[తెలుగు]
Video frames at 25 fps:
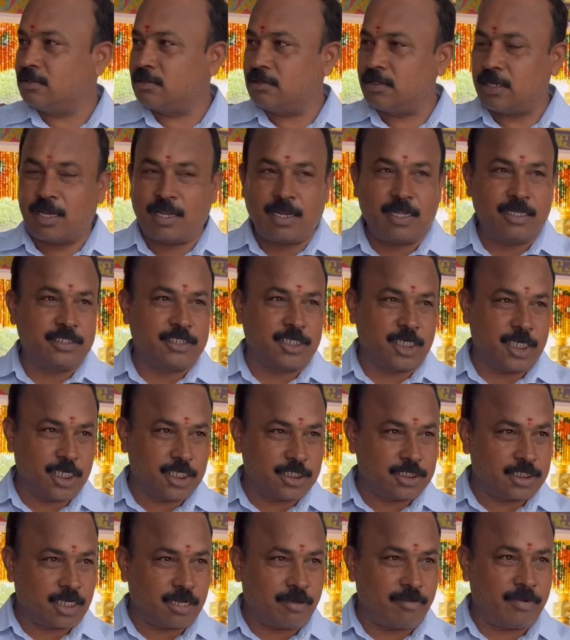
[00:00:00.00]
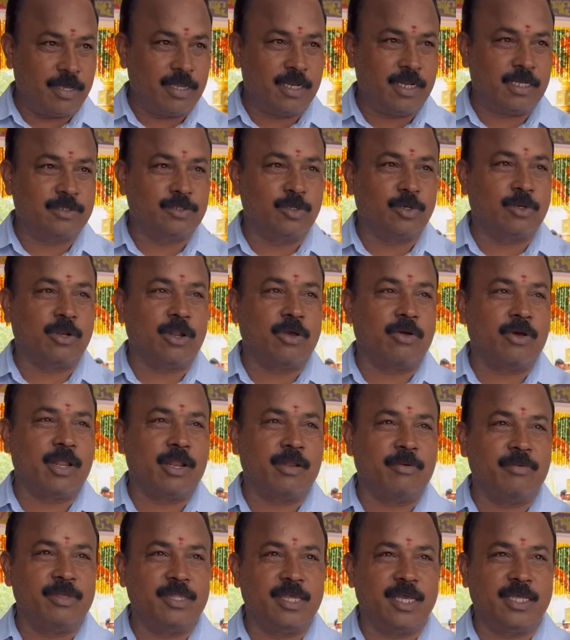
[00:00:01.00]
చాలా శ్రేష్టమైన
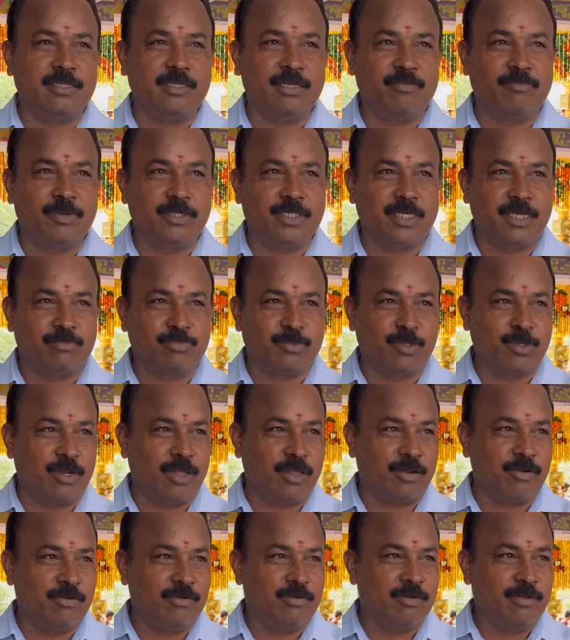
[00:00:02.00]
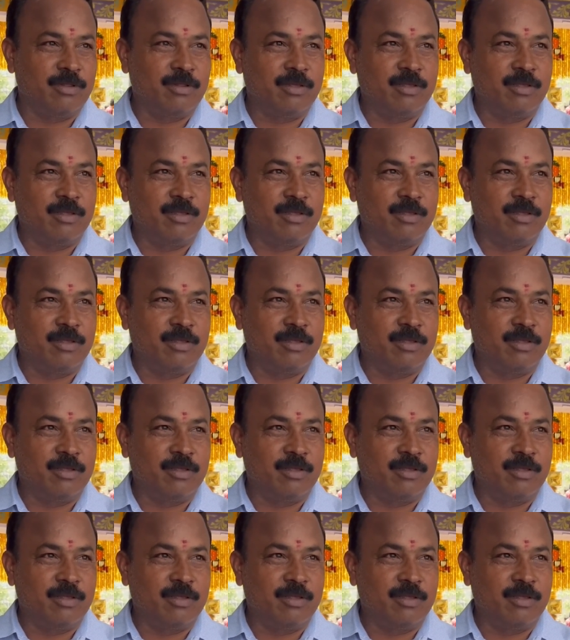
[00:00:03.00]
శుక్రవారం ఇది అని చెప్పి చెప్తున్నారు